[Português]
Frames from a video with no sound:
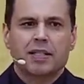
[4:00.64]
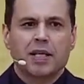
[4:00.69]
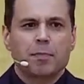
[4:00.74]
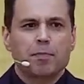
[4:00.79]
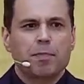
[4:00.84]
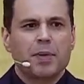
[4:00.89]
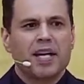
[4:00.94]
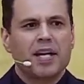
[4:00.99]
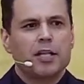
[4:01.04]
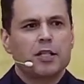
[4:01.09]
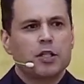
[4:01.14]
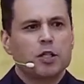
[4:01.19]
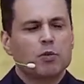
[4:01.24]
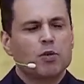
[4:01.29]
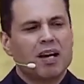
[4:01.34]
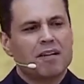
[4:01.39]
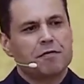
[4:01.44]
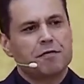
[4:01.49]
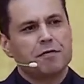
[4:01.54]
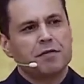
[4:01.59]
têm
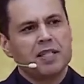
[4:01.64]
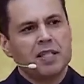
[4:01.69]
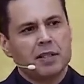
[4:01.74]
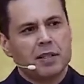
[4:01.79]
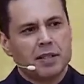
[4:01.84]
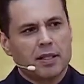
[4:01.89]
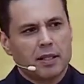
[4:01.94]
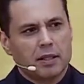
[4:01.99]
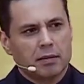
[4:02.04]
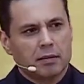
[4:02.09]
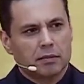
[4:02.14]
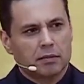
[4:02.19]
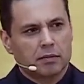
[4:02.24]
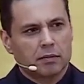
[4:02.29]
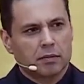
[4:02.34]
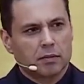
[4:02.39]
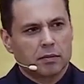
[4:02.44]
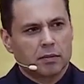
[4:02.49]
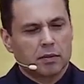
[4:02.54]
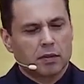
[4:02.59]
perdido a vida,
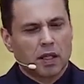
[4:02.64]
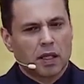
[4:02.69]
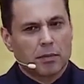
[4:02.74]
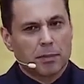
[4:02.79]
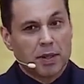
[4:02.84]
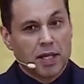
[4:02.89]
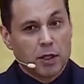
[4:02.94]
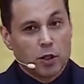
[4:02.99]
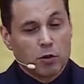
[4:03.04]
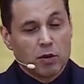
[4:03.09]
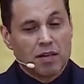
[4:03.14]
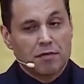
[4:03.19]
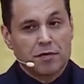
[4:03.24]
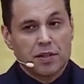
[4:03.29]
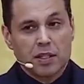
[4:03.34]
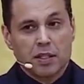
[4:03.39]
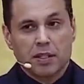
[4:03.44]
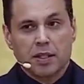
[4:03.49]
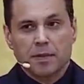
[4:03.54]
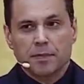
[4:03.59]
perdido a
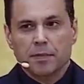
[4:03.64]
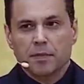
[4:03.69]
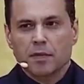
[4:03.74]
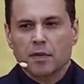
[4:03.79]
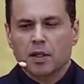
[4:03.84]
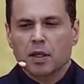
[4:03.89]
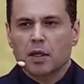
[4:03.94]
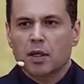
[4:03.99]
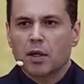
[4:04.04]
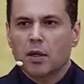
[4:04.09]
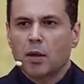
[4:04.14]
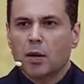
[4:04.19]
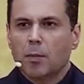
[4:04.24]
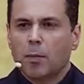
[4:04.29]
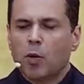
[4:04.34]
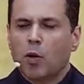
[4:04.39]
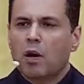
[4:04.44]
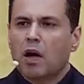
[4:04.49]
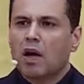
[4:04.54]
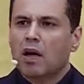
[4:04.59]
vida,
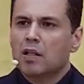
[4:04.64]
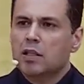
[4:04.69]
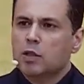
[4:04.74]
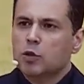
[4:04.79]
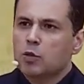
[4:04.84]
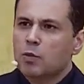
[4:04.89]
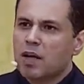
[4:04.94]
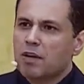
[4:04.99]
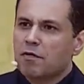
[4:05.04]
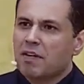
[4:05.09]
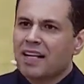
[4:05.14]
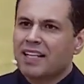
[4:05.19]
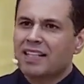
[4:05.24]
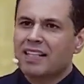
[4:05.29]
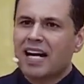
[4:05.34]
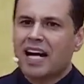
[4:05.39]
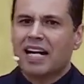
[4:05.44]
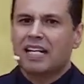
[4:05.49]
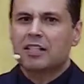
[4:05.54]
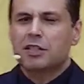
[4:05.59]
por causa de uma
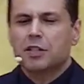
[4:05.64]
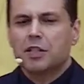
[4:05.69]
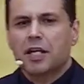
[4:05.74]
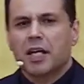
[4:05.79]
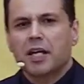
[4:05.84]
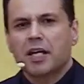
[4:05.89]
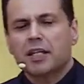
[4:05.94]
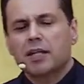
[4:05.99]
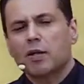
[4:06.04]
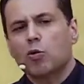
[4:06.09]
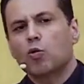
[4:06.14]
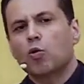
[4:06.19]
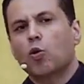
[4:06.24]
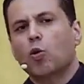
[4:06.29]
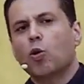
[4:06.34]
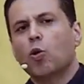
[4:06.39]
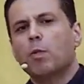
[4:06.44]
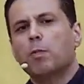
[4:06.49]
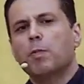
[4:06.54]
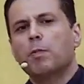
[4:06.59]
vaidade de querer ter um
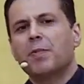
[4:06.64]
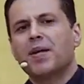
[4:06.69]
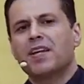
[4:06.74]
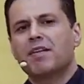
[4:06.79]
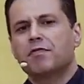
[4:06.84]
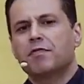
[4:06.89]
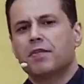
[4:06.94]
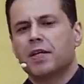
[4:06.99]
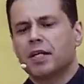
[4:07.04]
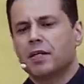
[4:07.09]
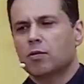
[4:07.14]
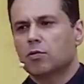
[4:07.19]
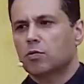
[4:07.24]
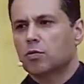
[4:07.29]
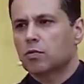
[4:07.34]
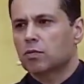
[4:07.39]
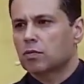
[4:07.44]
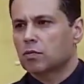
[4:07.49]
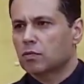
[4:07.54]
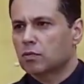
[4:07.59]
corpo
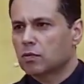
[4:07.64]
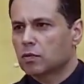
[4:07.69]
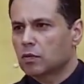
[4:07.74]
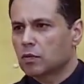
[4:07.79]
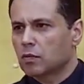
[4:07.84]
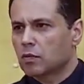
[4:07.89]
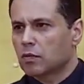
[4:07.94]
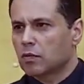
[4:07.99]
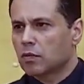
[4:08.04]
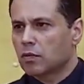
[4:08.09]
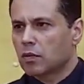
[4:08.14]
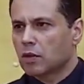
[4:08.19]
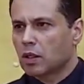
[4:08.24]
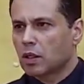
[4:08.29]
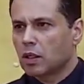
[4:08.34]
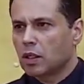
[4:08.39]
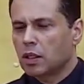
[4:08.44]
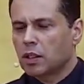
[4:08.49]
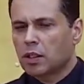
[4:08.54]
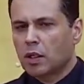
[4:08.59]
perfeito?
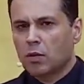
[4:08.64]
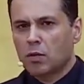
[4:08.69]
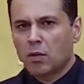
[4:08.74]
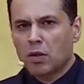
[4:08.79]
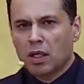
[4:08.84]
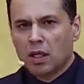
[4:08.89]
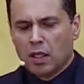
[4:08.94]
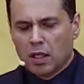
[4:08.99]
Então,